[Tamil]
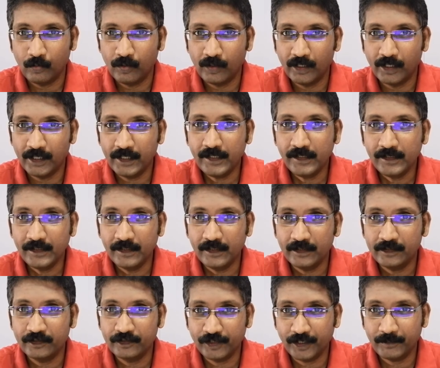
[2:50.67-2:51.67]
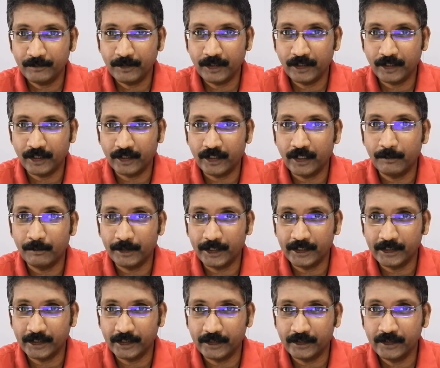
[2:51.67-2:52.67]
உங்களை ட்ராக் பண்ணுறாங்க
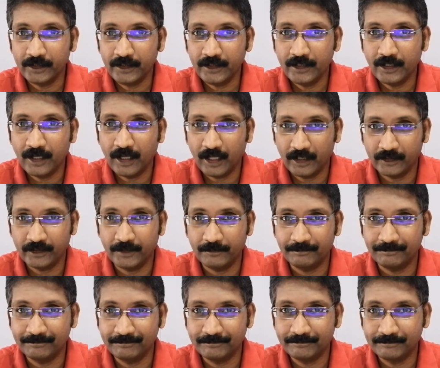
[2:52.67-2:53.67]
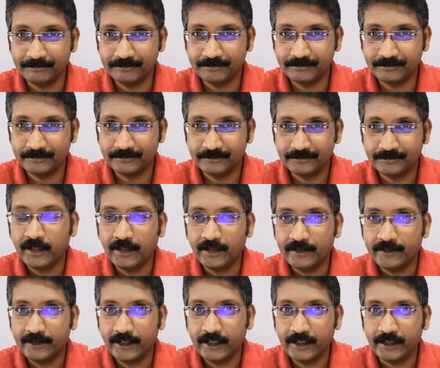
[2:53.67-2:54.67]
அப்படிங்கிறது அர்த்தம்
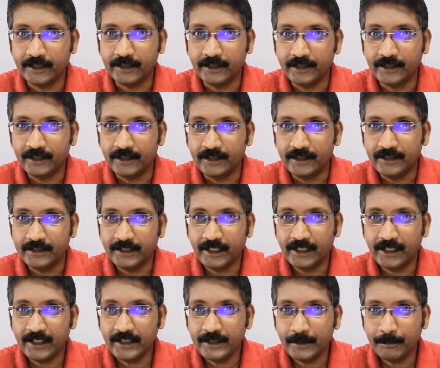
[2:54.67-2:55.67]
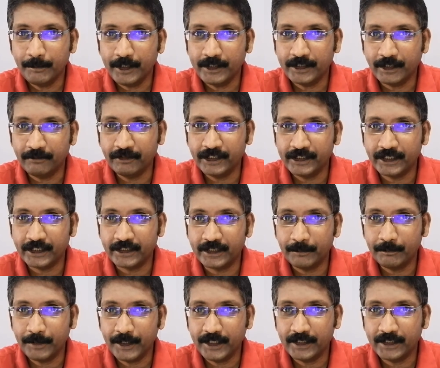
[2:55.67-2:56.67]
சரி இதெல்லாம் எப்படி தவிர்க்கிறது
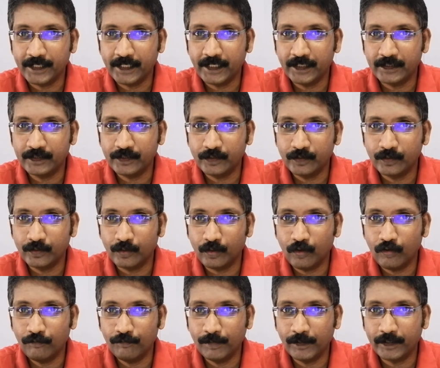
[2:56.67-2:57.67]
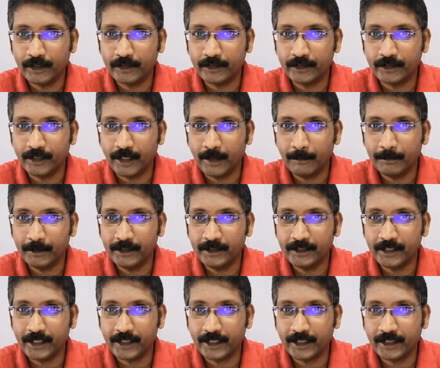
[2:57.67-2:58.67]
எப்படி இது எல்லாத்தையும் ஆஃப் பண்ணுறது அப்படின்னு
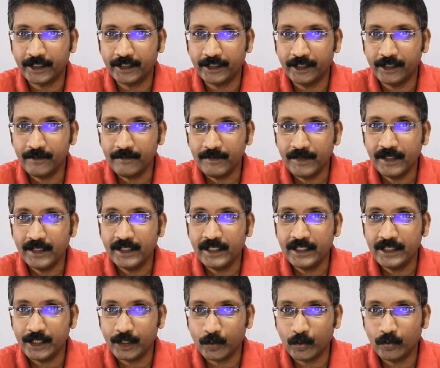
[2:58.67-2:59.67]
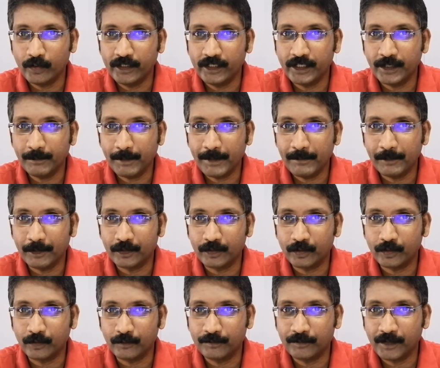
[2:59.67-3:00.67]
நீங்கள் கேட்டிங்கன்னா இந்த கோட் நீங்கள்
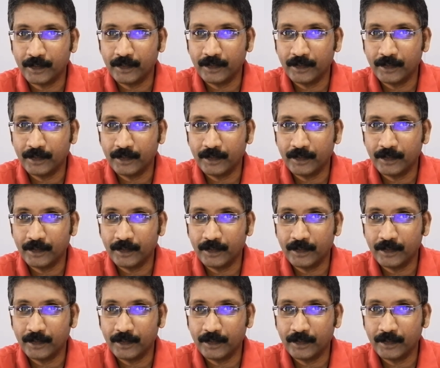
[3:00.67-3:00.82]
பயன்படுத்தணும்